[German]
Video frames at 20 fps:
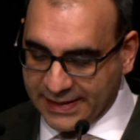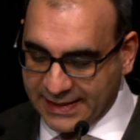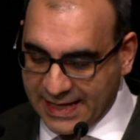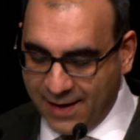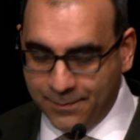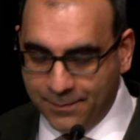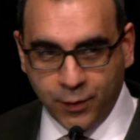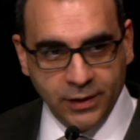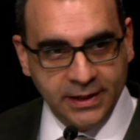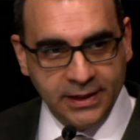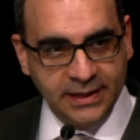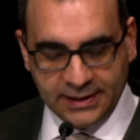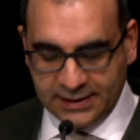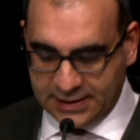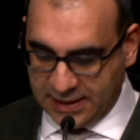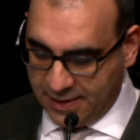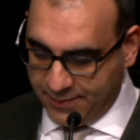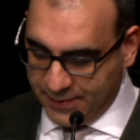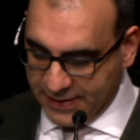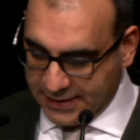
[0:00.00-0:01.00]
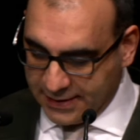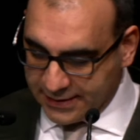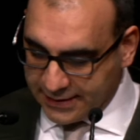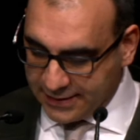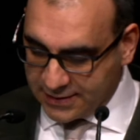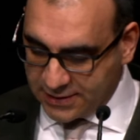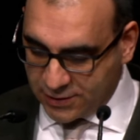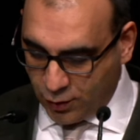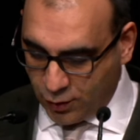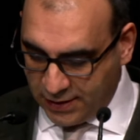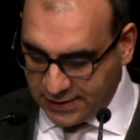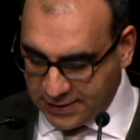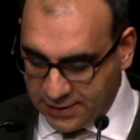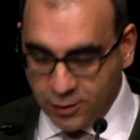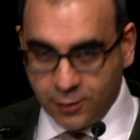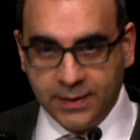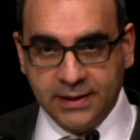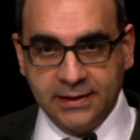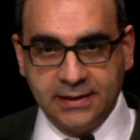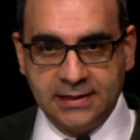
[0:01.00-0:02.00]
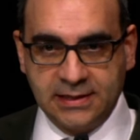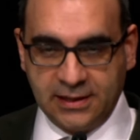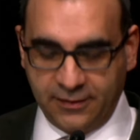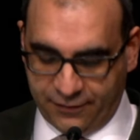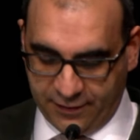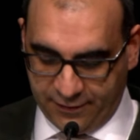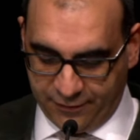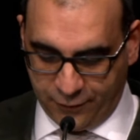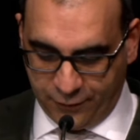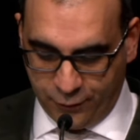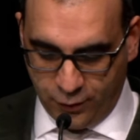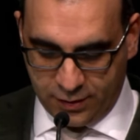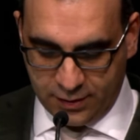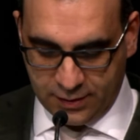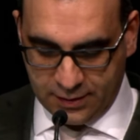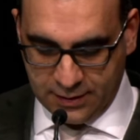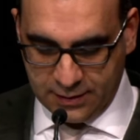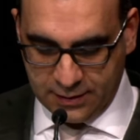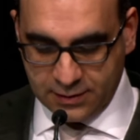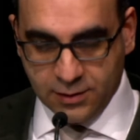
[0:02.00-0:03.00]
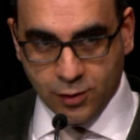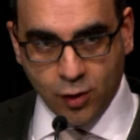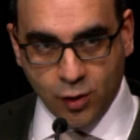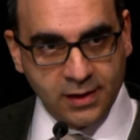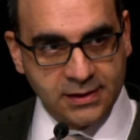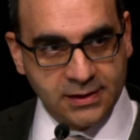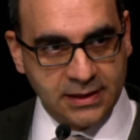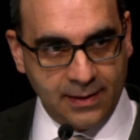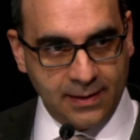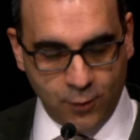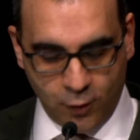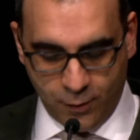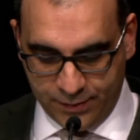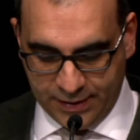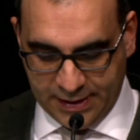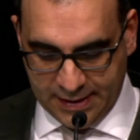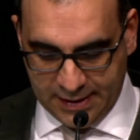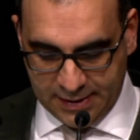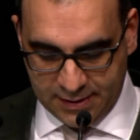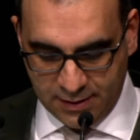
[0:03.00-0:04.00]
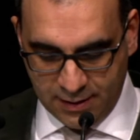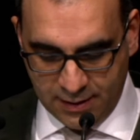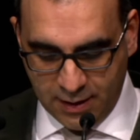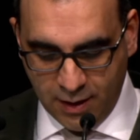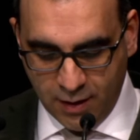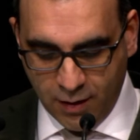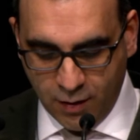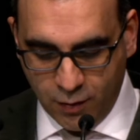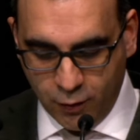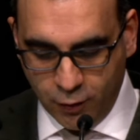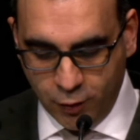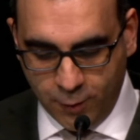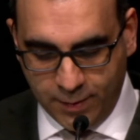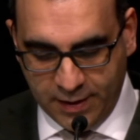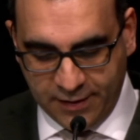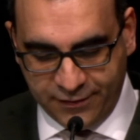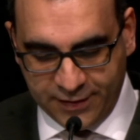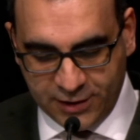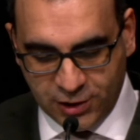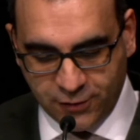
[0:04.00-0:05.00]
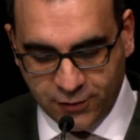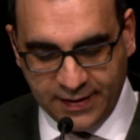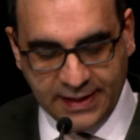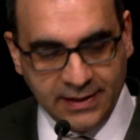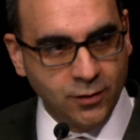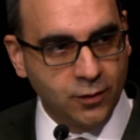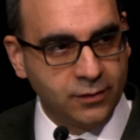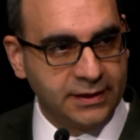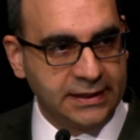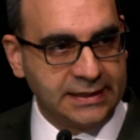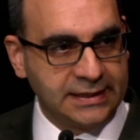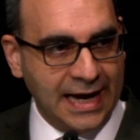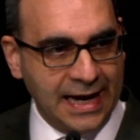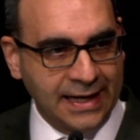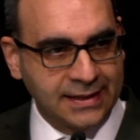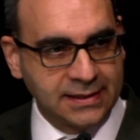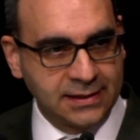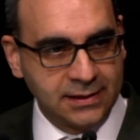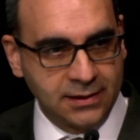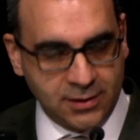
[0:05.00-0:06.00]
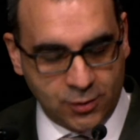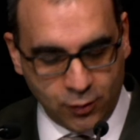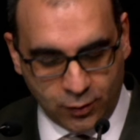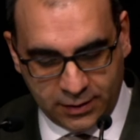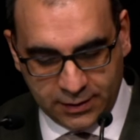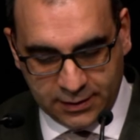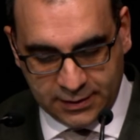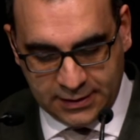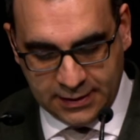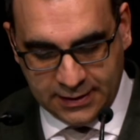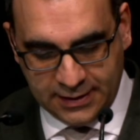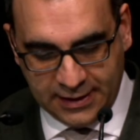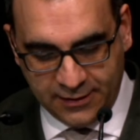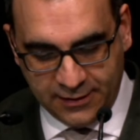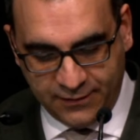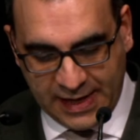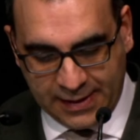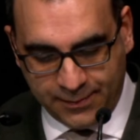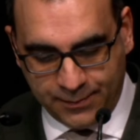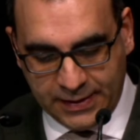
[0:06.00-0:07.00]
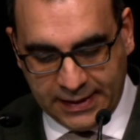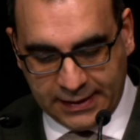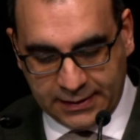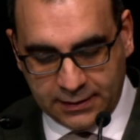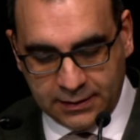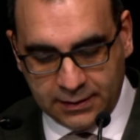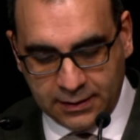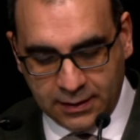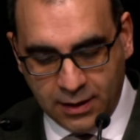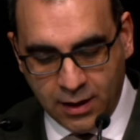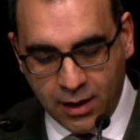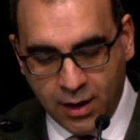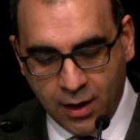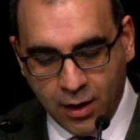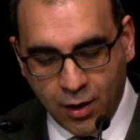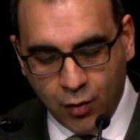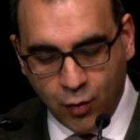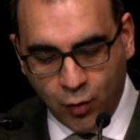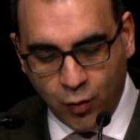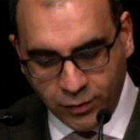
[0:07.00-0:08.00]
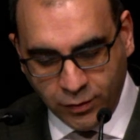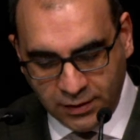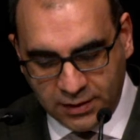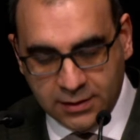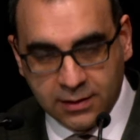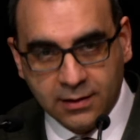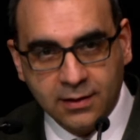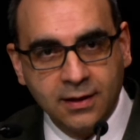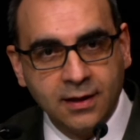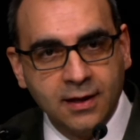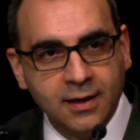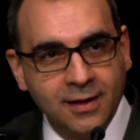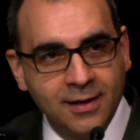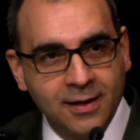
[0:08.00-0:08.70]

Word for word: bei der Politiker mit den Ressourcen, über die sie verfügen, sorgsam umgehen und über Verschwendung nicht achselzuckend hinwegblicken und